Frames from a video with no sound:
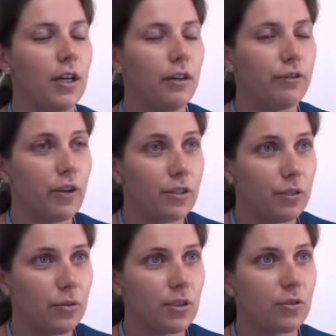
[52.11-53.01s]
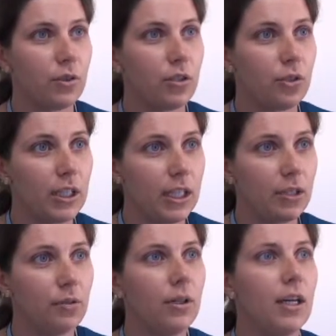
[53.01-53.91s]
é, Foz do Iguaçu e
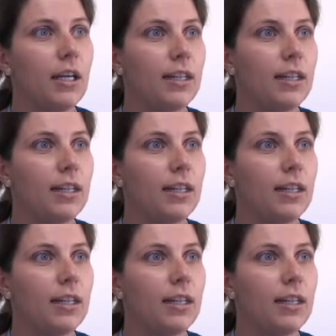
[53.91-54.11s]
Toledo,